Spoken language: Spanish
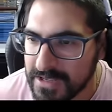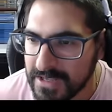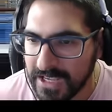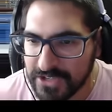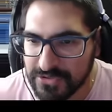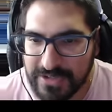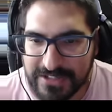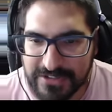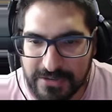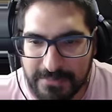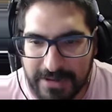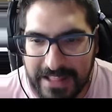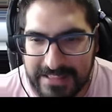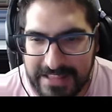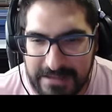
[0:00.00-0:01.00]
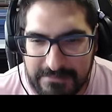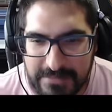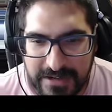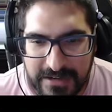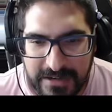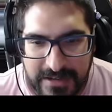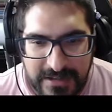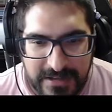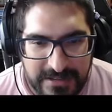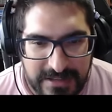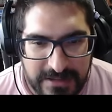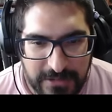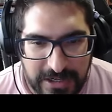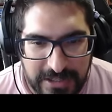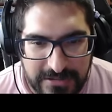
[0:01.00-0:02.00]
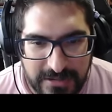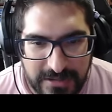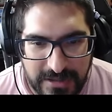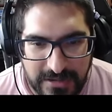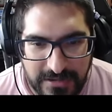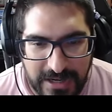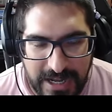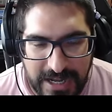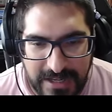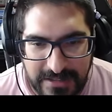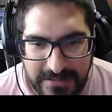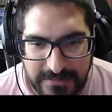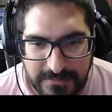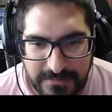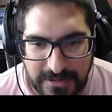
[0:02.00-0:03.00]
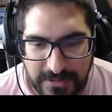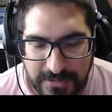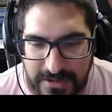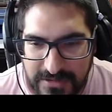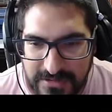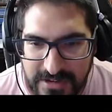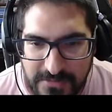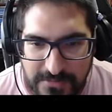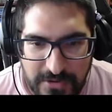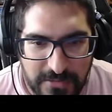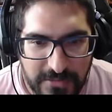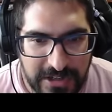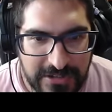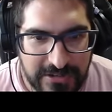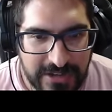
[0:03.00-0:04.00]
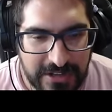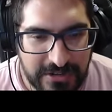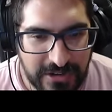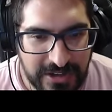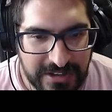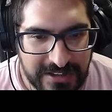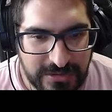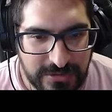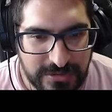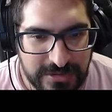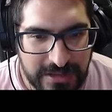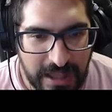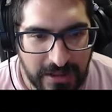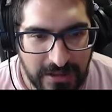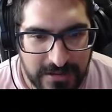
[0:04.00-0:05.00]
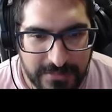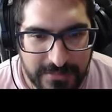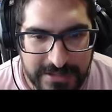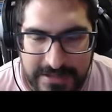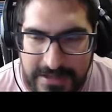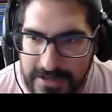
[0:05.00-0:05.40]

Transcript: Es una sombra demon. ¿Se molestó el colanga? ¿Lo vieron? Está un poco molesto. Ya no, ahora está asustado nomás.